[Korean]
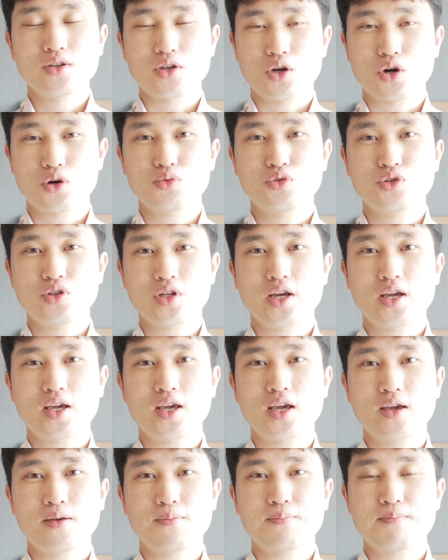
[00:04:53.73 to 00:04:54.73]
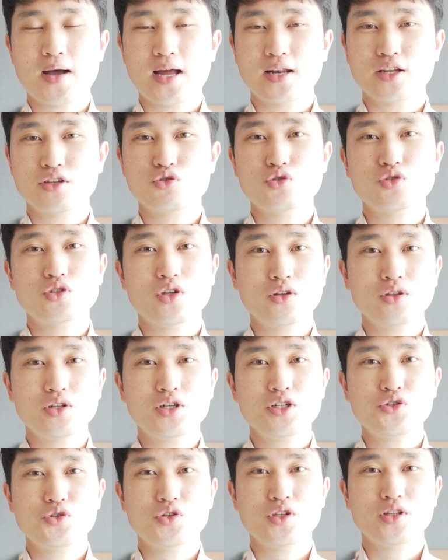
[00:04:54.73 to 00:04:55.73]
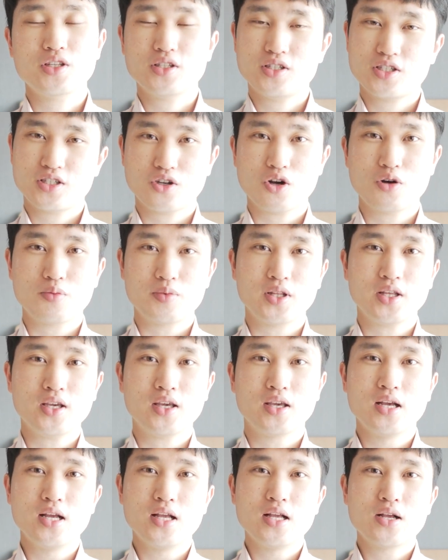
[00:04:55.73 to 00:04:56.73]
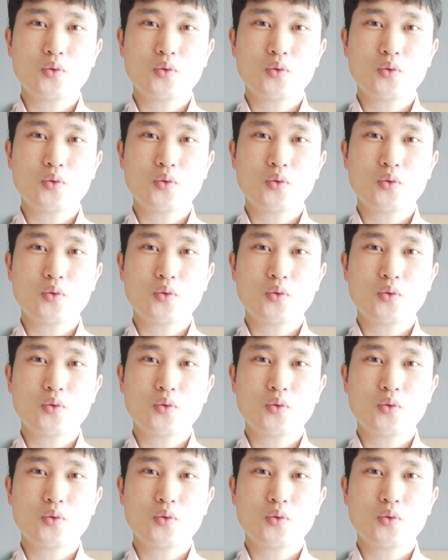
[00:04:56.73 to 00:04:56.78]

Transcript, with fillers: 여러분들에게 많이 추천드릴 수 있는 직업이니